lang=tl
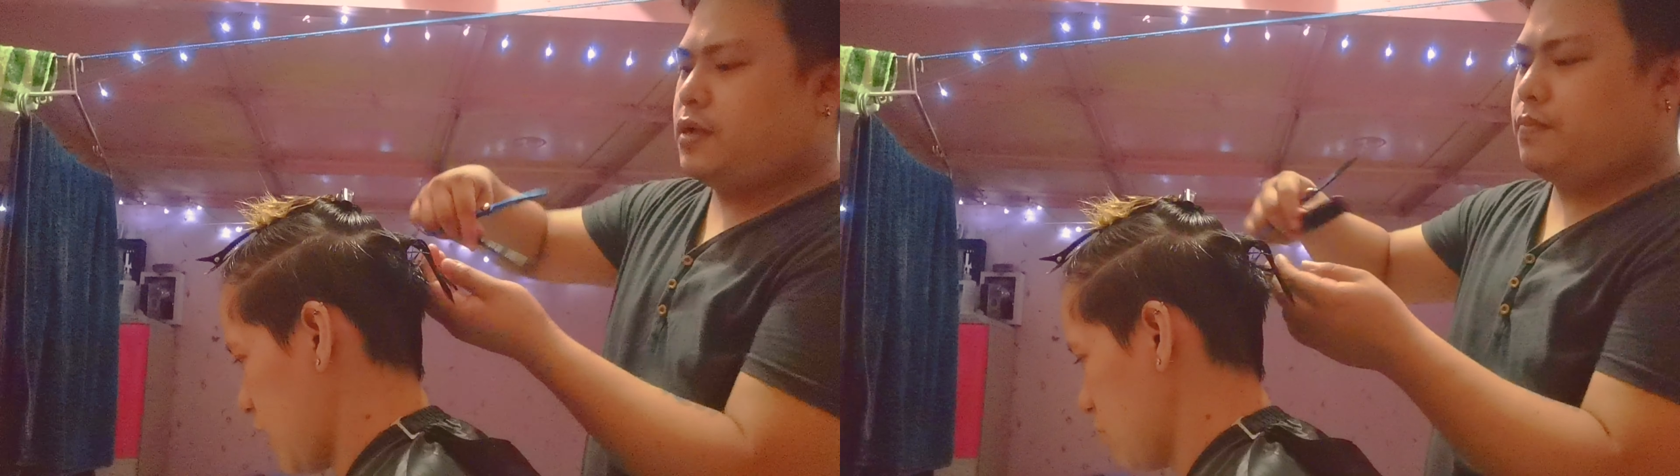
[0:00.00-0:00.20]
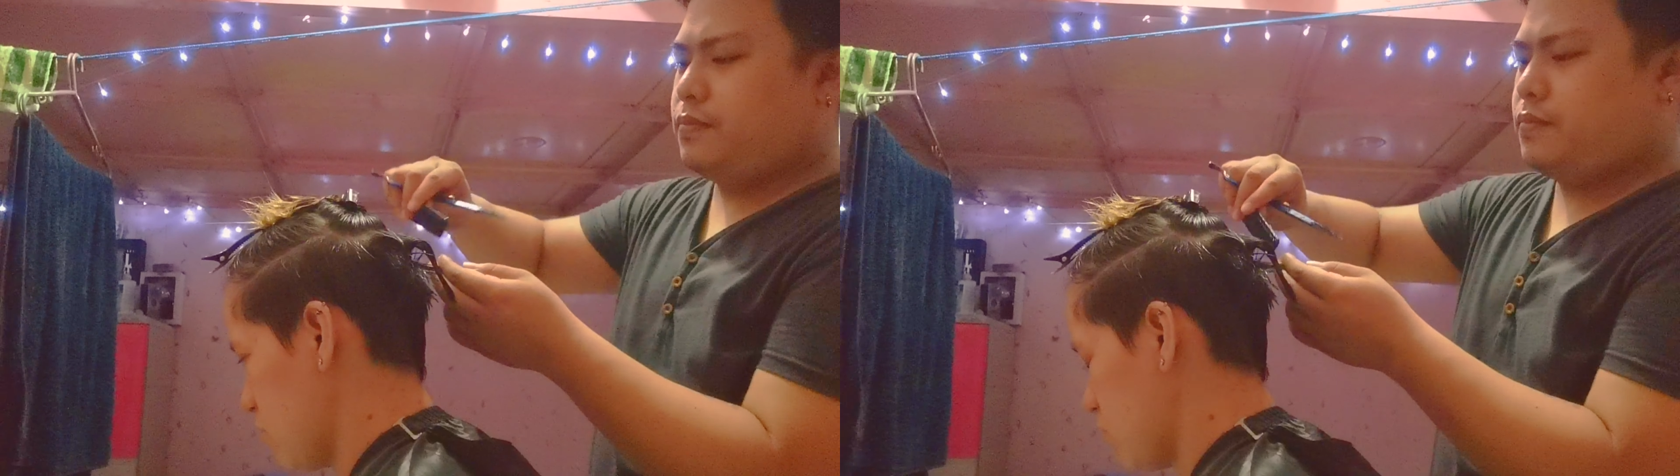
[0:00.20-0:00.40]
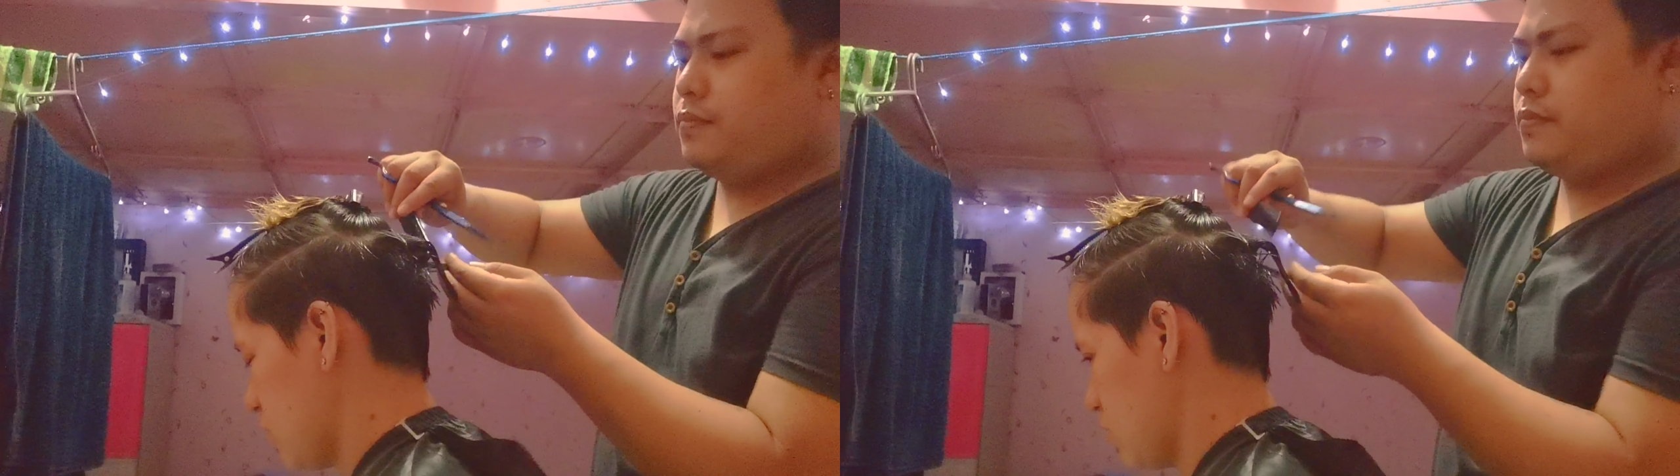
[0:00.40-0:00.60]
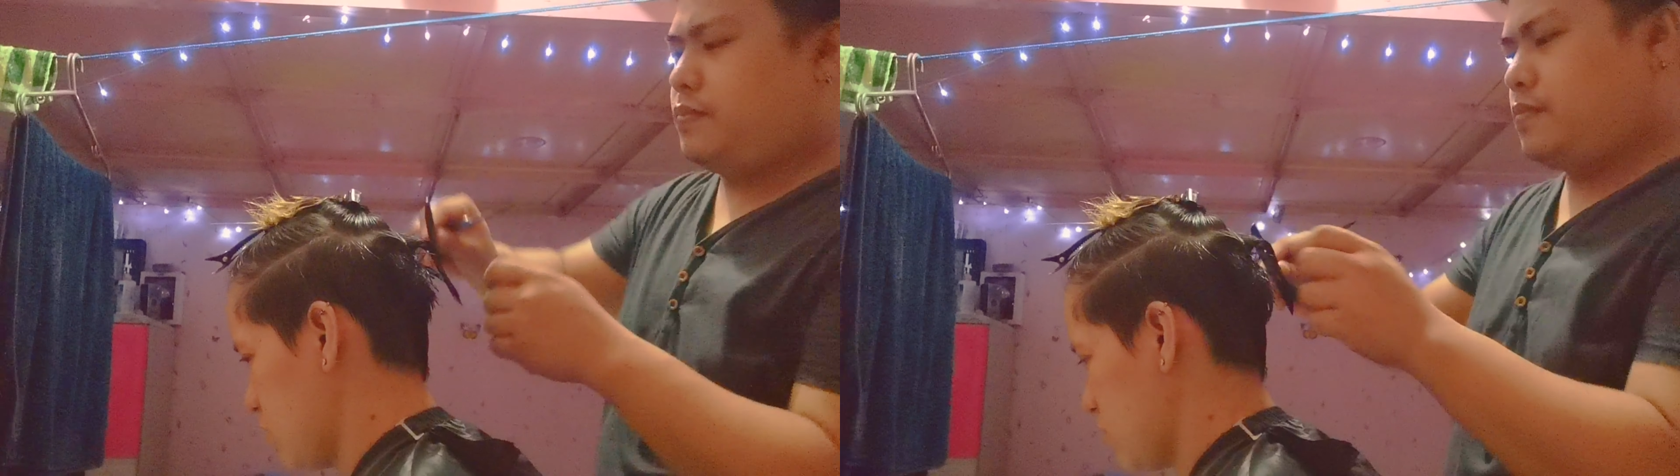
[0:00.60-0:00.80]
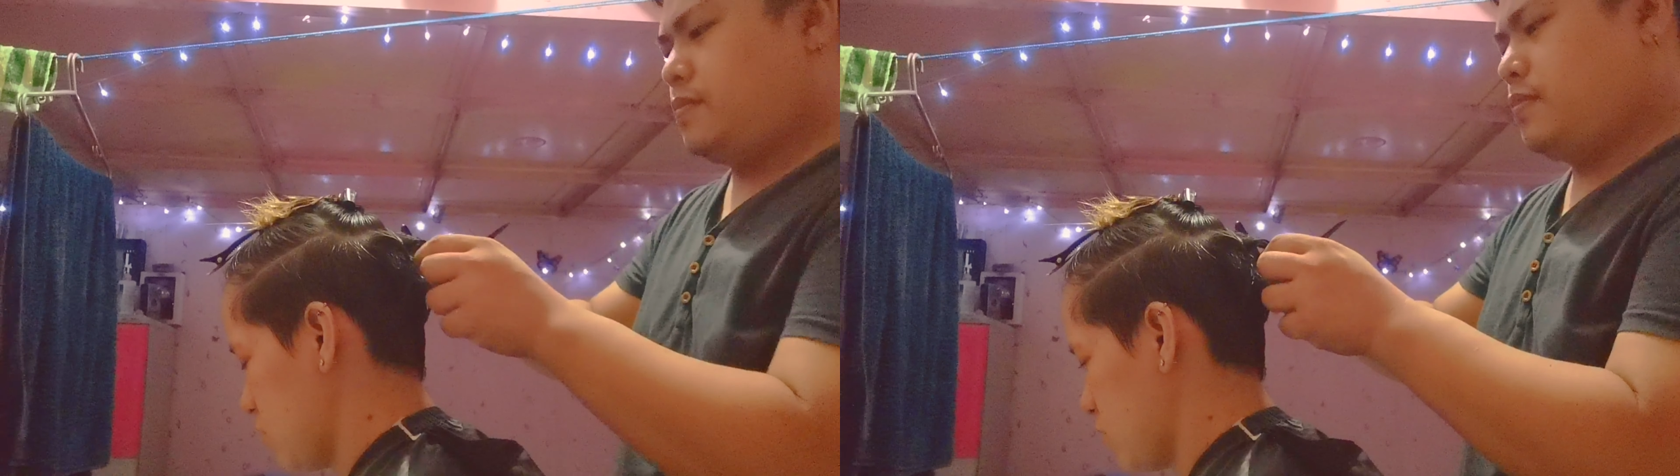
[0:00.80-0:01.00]
ko yan sa
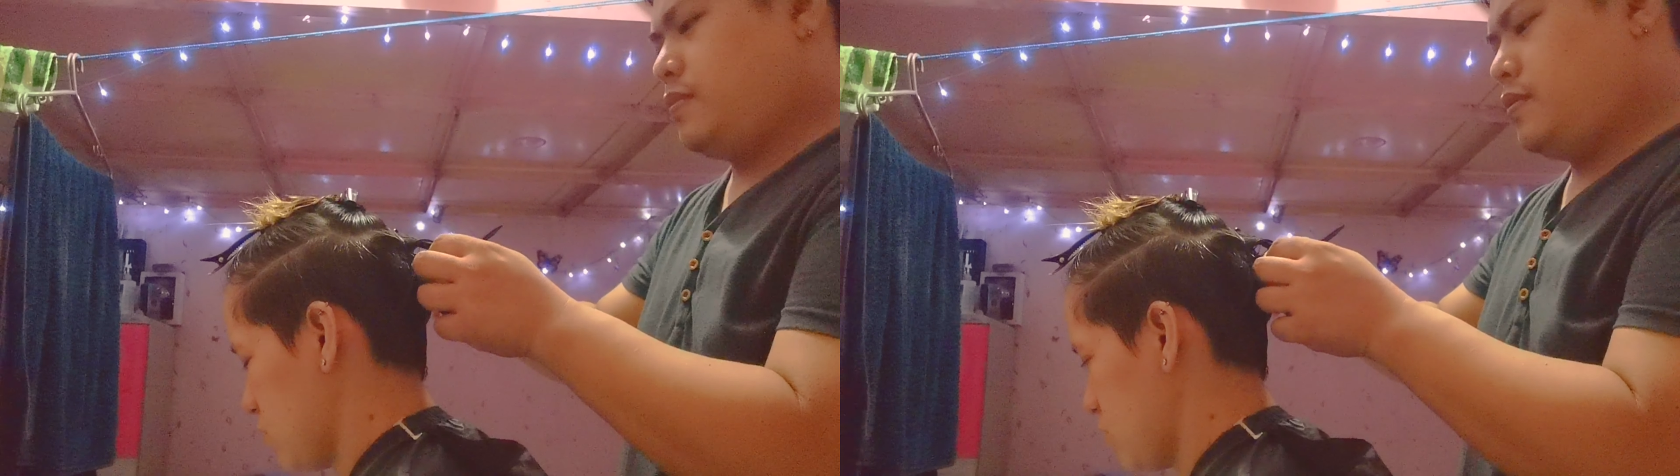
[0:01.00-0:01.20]
tatlo.